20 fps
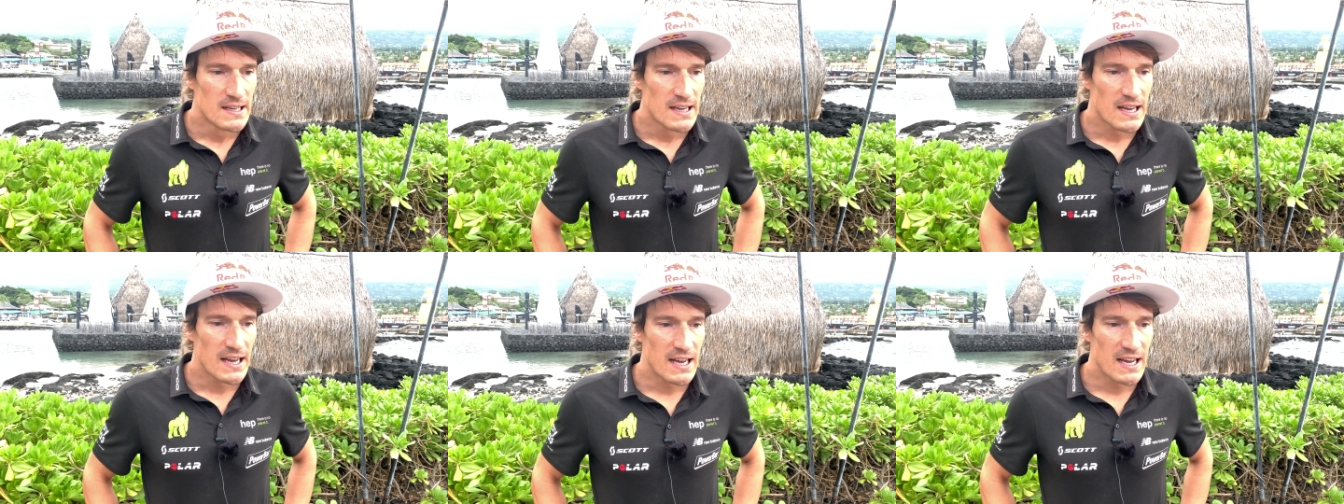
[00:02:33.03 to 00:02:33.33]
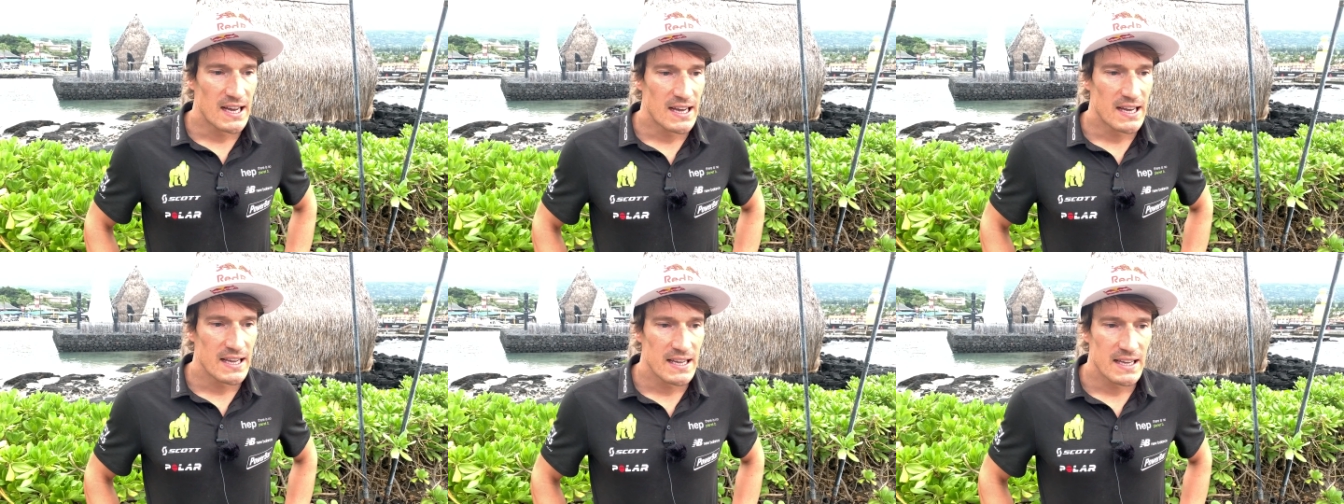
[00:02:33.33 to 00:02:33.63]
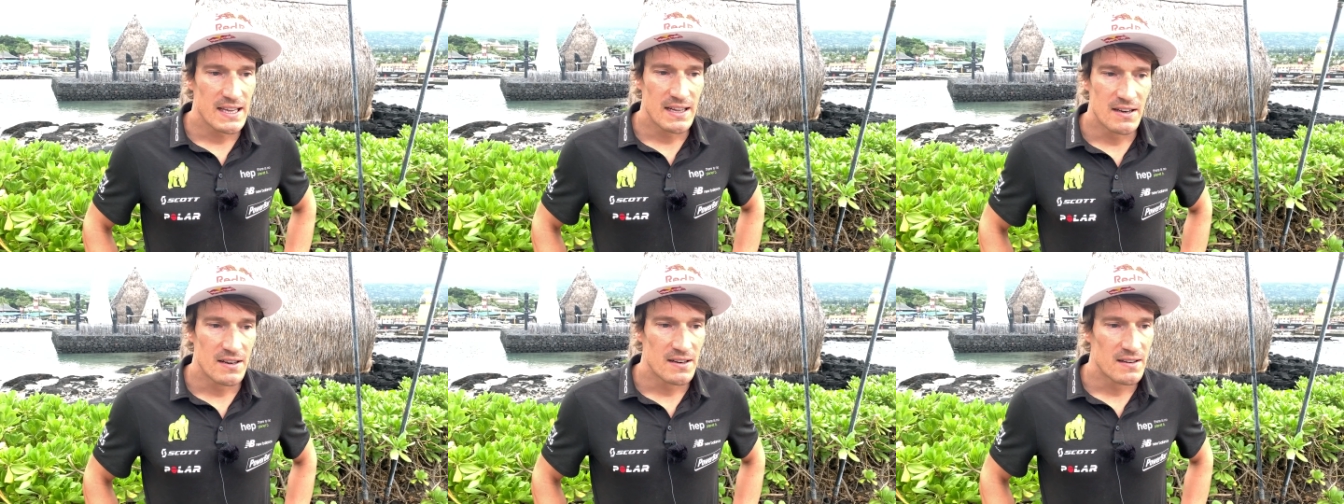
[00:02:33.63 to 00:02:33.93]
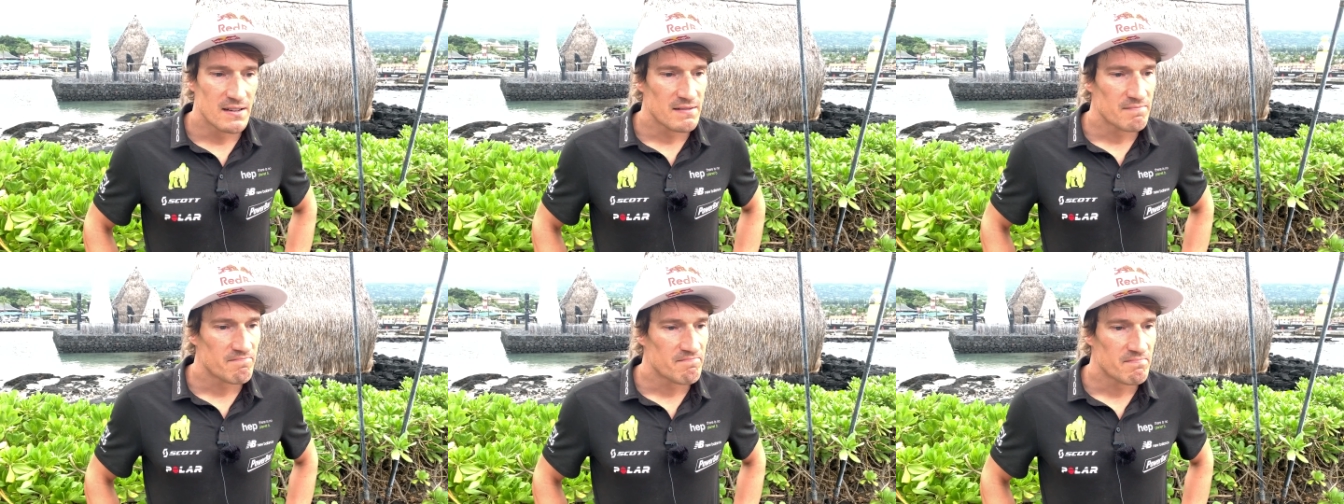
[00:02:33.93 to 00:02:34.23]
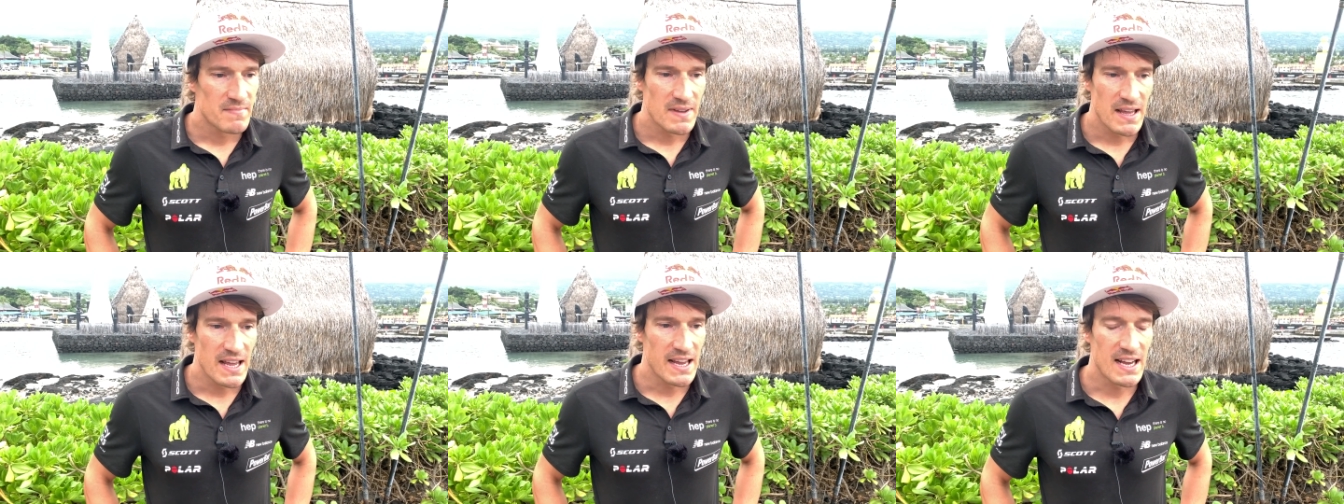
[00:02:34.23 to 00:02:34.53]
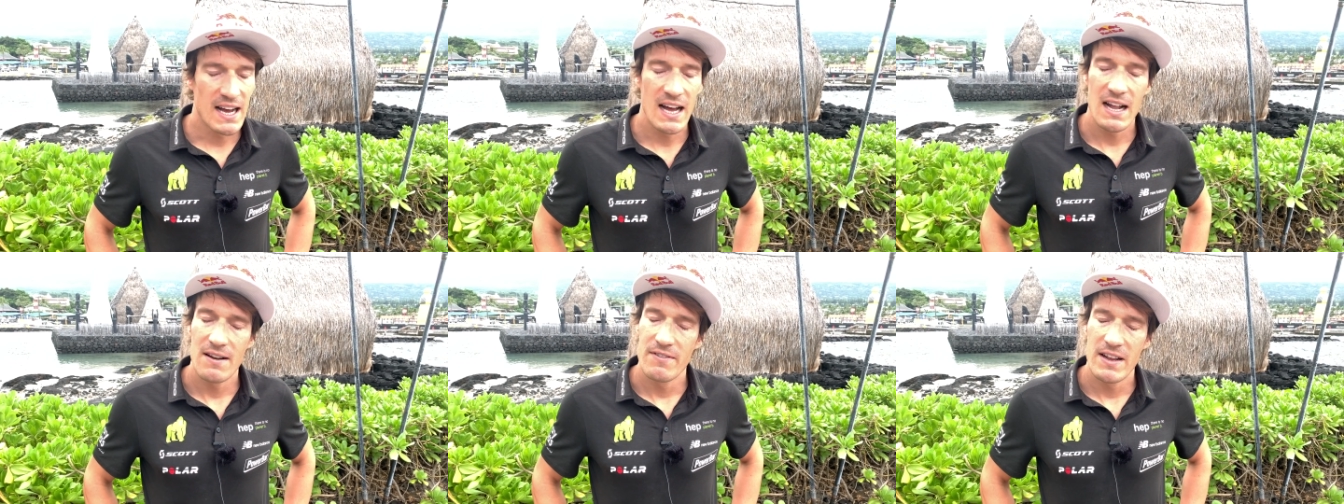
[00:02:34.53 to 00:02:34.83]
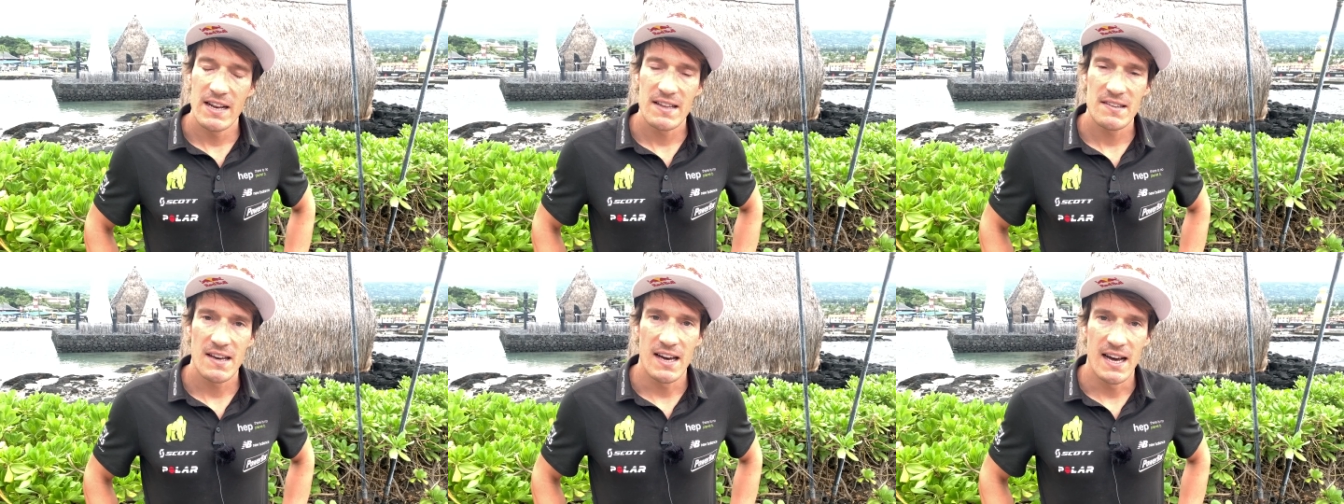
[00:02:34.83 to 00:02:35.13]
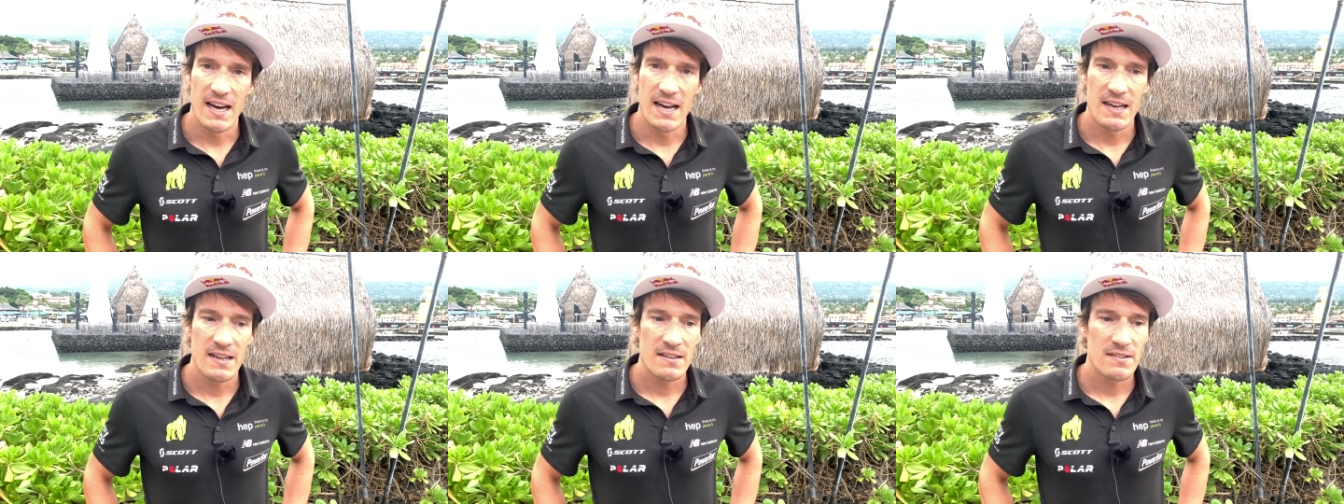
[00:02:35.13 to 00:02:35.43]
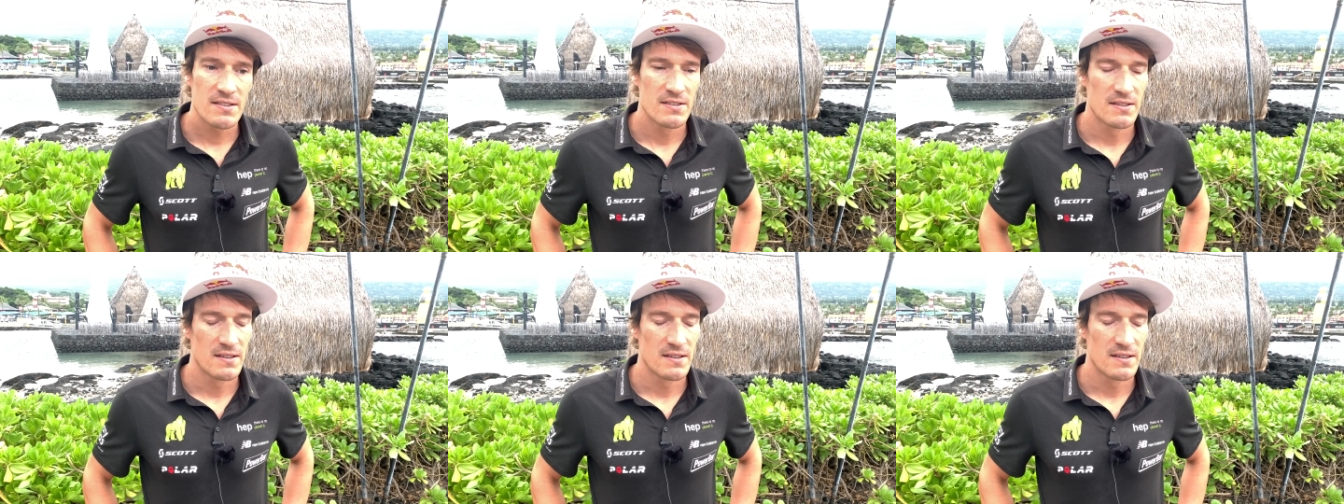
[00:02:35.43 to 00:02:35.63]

äh, in egal welcher Art.